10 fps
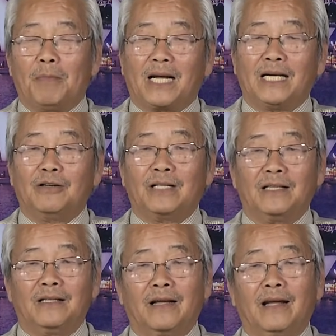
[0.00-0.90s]
Bắc Kinh có
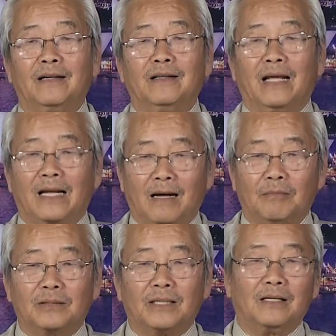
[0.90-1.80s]
thể thực hiện được hay
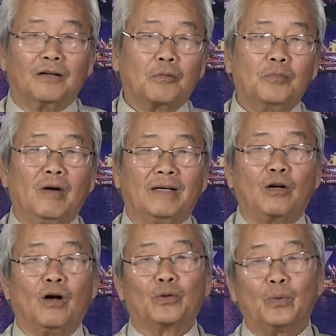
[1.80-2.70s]
không thì nó cũng phải
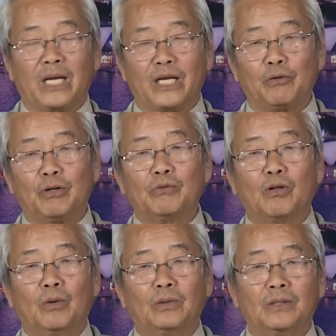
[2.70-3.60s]
còn tùy nhiều yếu
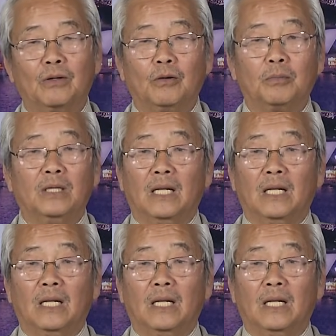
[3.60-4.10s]
tố thưa cô.